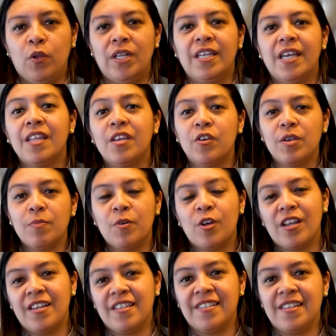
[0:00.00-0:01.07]
el día de hoy hemos
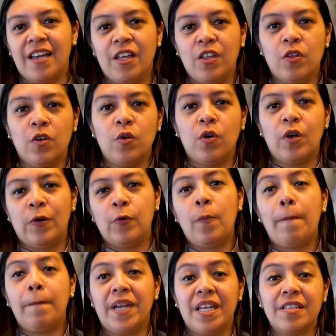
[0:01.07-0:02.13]
realizado un
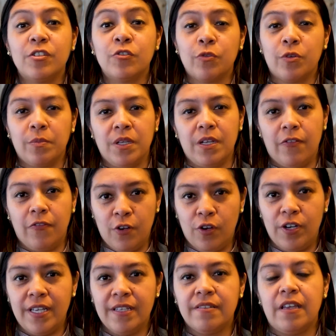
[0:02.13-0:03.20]
Press Tour
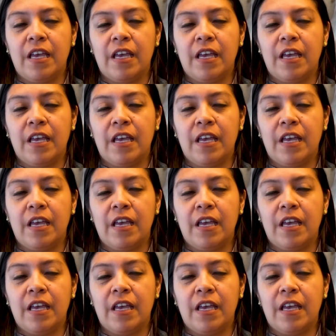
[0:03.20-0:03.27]
Miraflores